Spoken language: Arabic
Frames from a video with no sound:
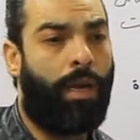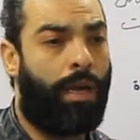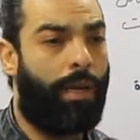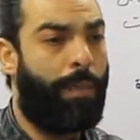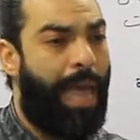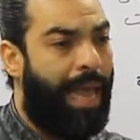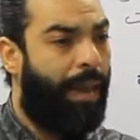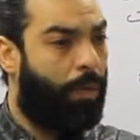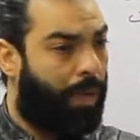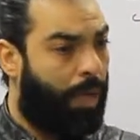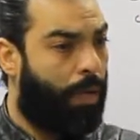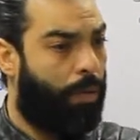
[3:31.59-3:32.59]
البقاله
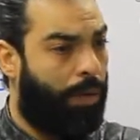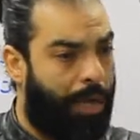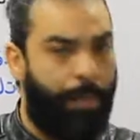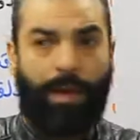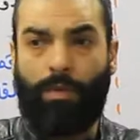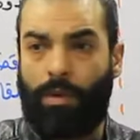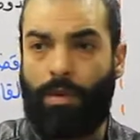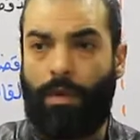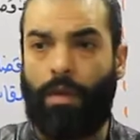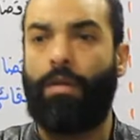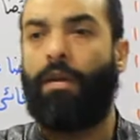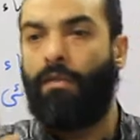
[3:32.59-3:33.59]
وكده والجبن
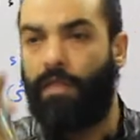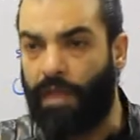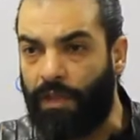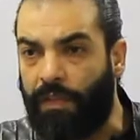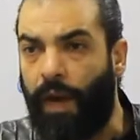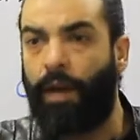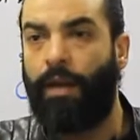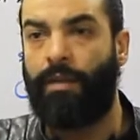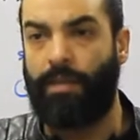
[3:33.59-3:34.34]
و فتدفع